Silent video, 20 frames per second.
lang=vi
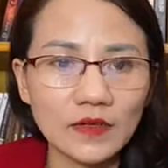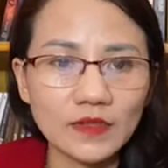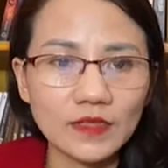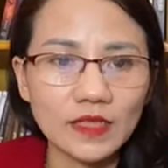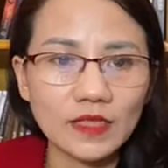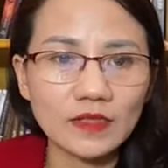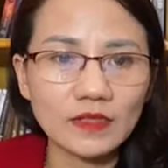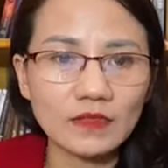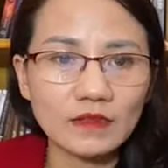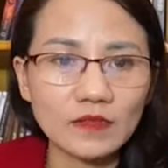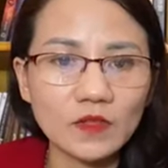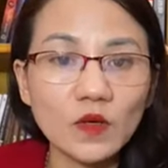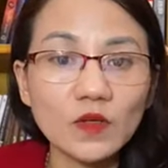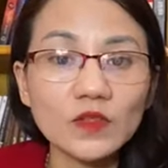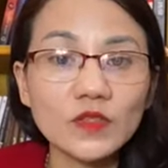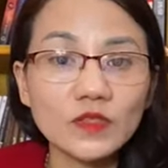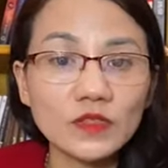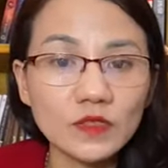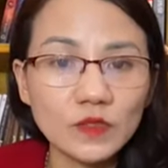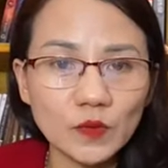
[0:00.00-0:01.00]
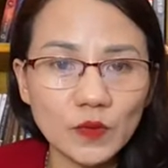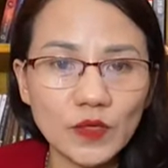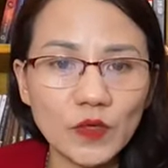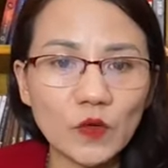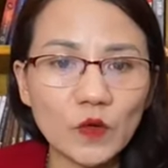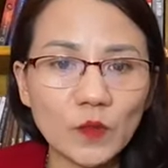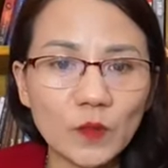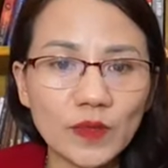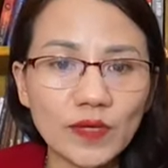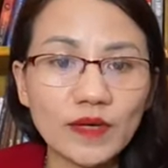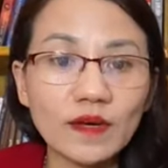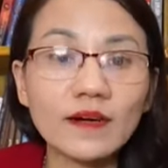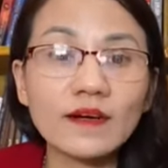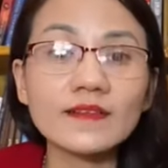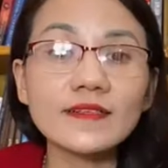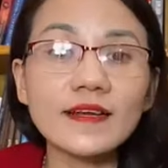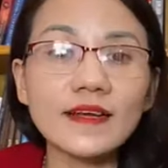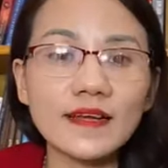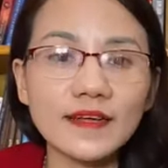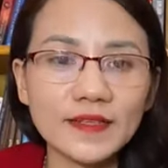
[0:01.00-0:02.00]
À, nó sẽ tốt cho sức khỏe của mình
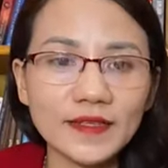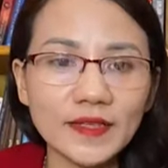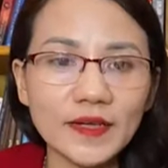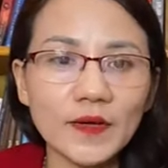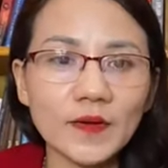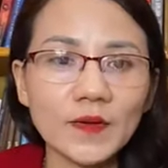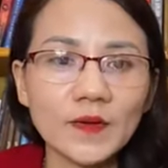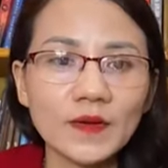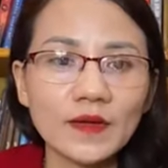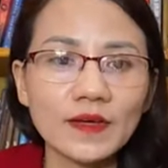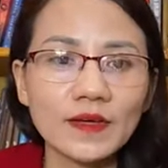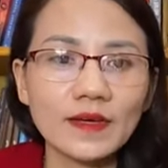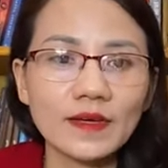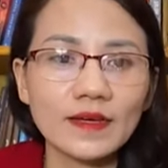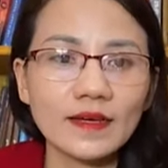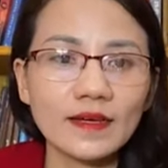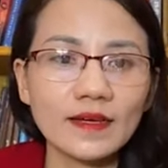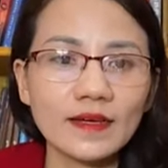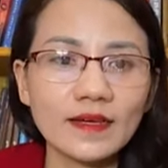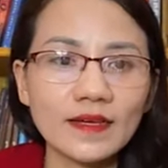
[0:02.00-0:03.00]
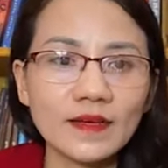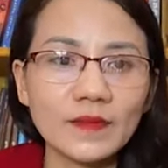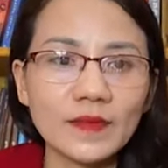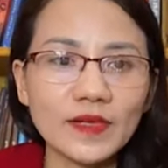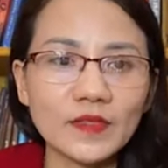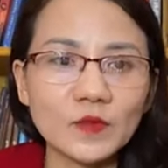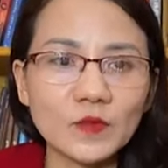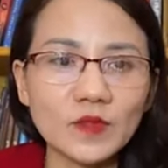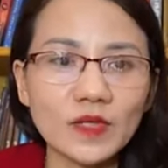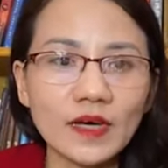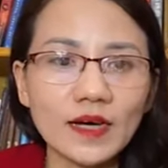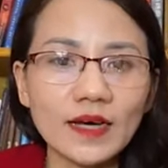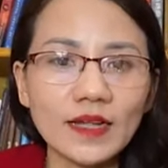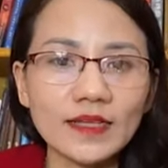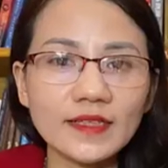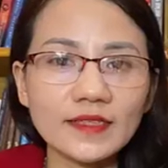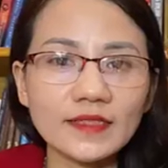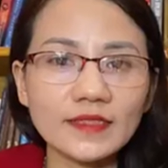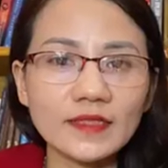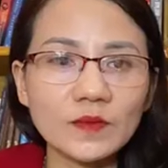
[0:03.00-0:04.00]
hơn rất là nhiều khi mà chúng ta
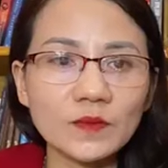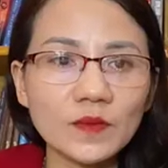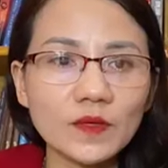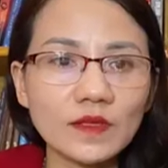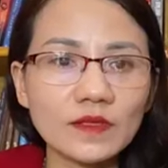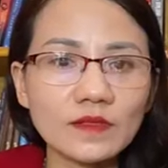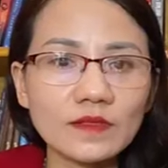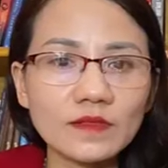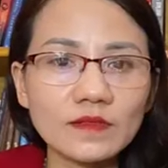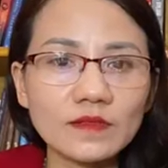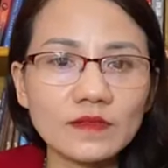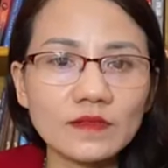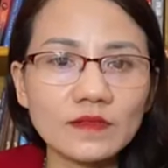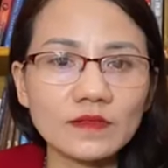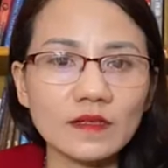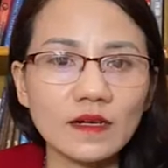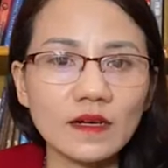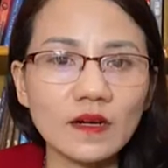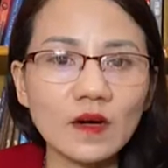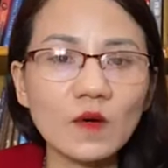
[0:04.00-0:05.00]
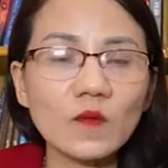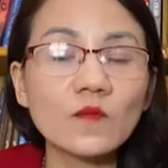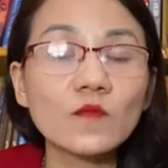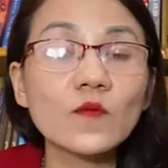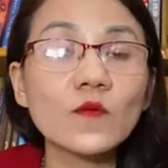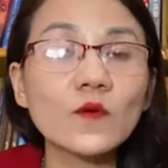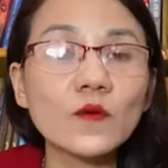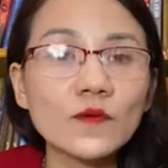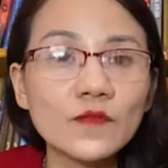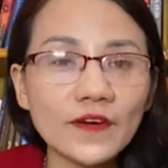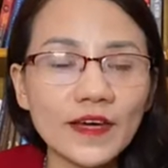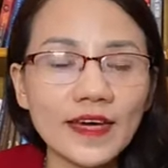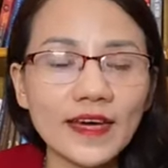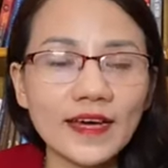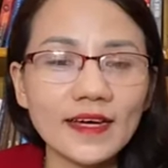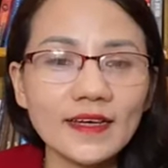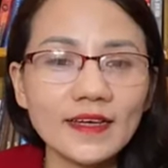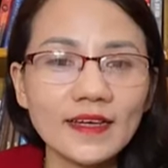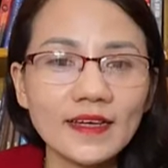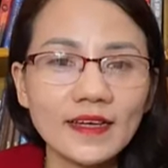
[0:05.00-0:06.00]
ăn trong cái sự à, không vui
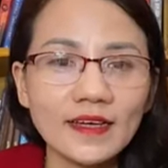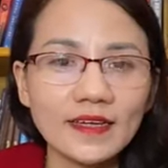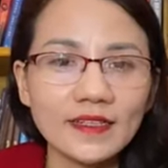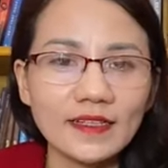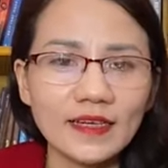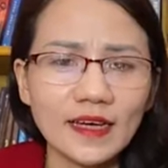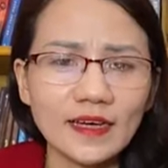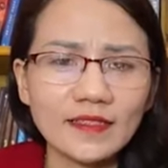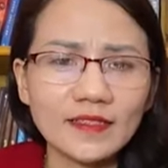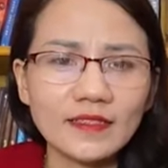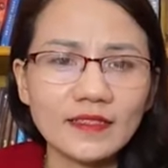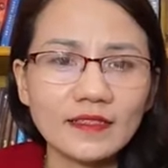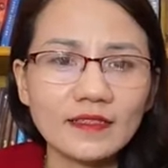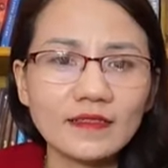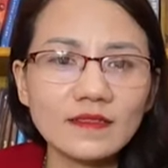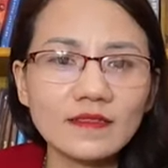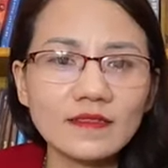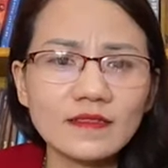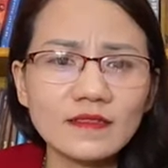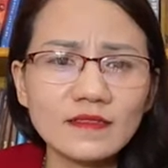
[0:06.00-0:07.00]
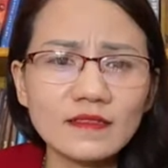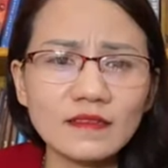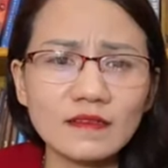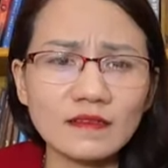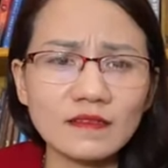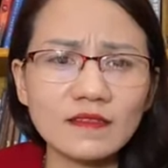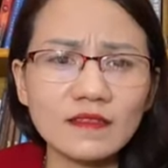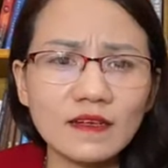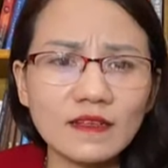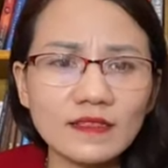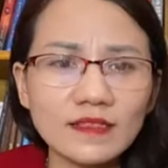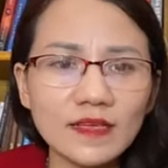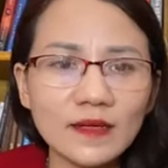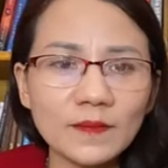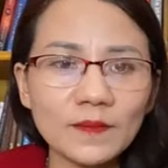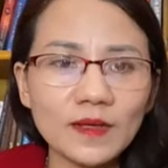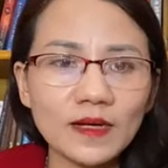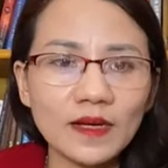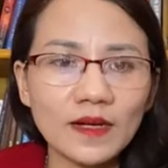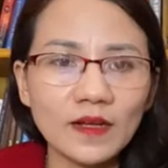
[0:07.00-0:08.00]
vẻ thì anh chị cứ tưởng tượng
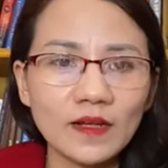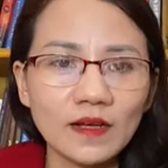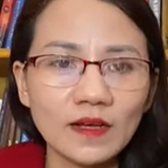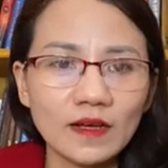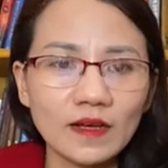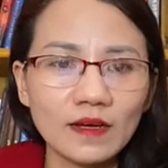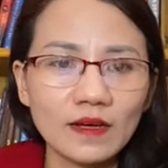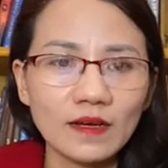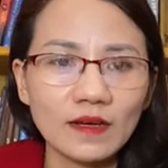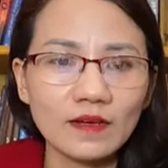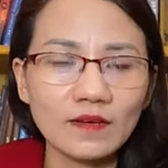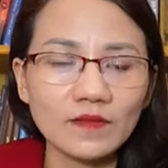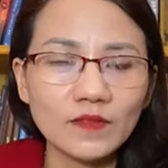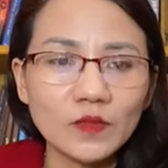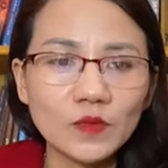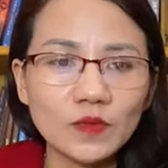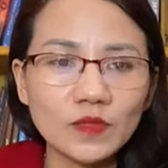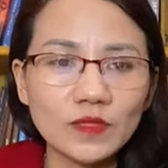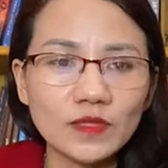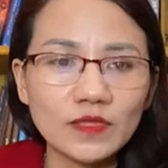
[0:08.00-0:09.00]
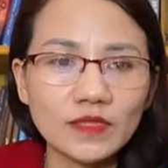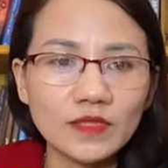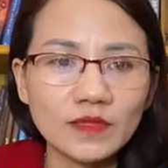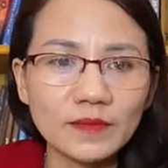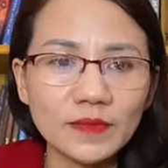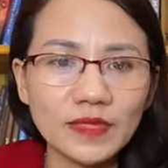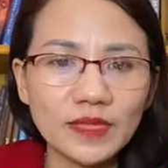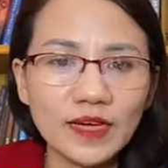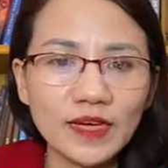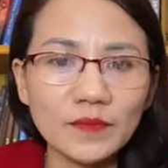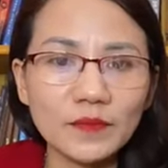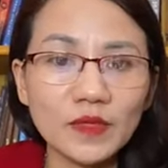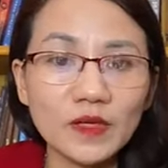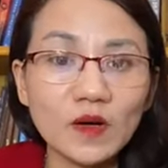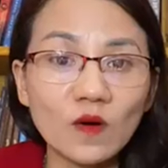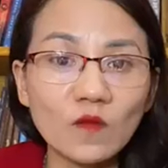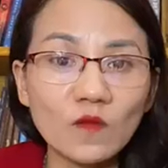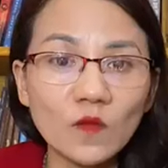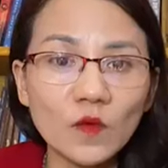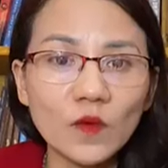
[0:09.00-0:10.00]
xem là à, ví dụ như khi mình ăn
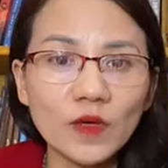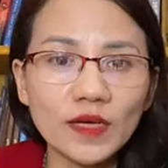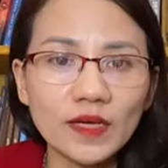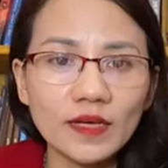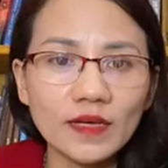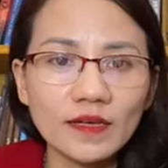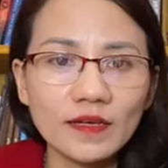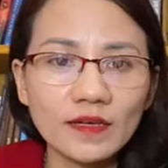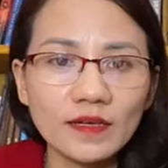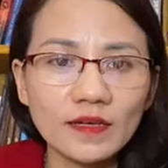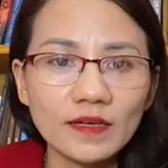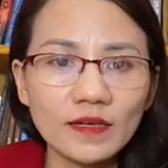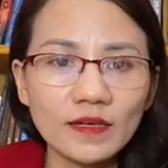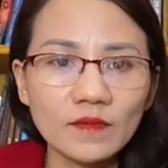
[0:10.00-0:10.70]
mình không vui ấy,